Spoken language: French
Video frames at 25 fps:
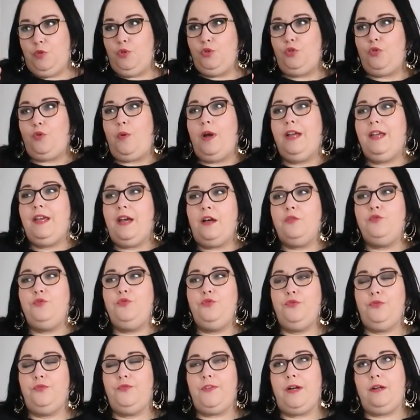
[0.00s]
trois quarts
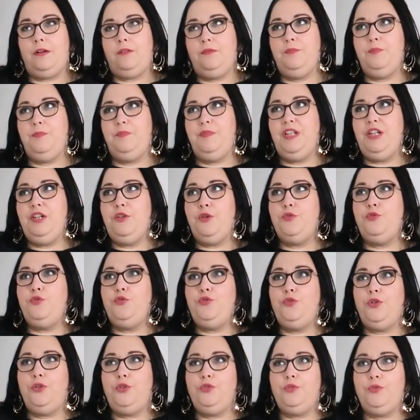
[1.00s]
du, enfin au milieu
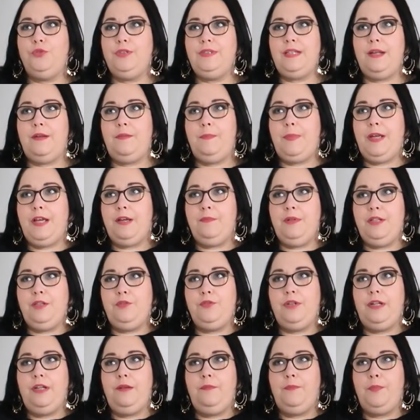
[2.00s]
du dos, donc ça permet
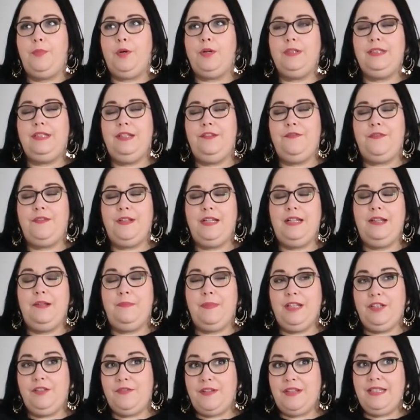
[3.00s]
de les porter, les
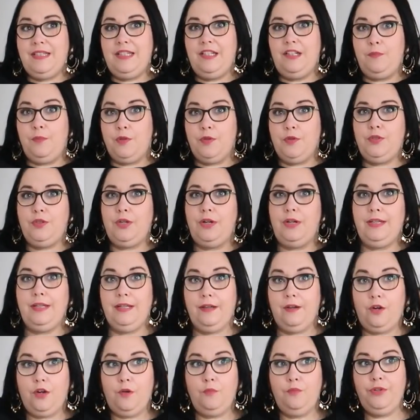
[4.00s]
mettre facilement seuls.
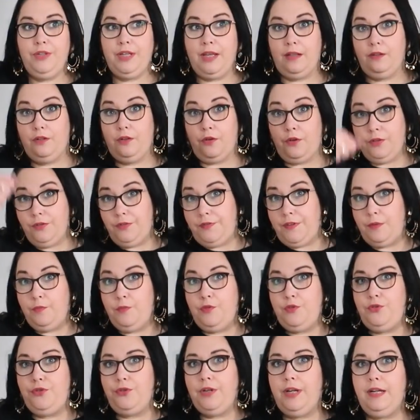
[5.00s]
Des robes où il y a une grande
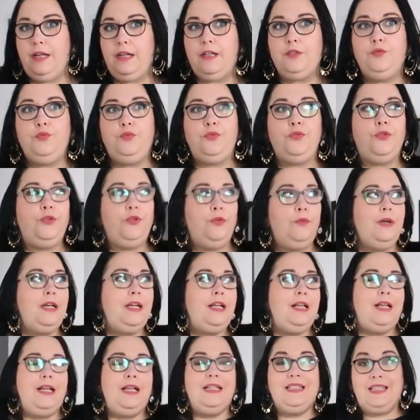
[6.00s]
fermeture éclair tout le long,
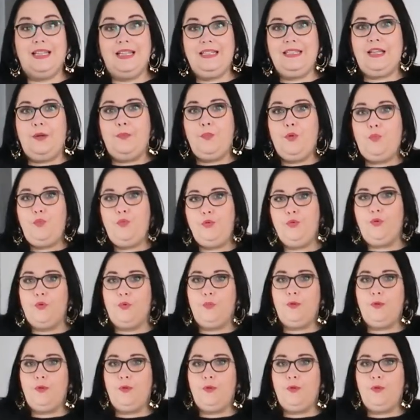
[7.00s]
c'est vrai que c'est un peu plus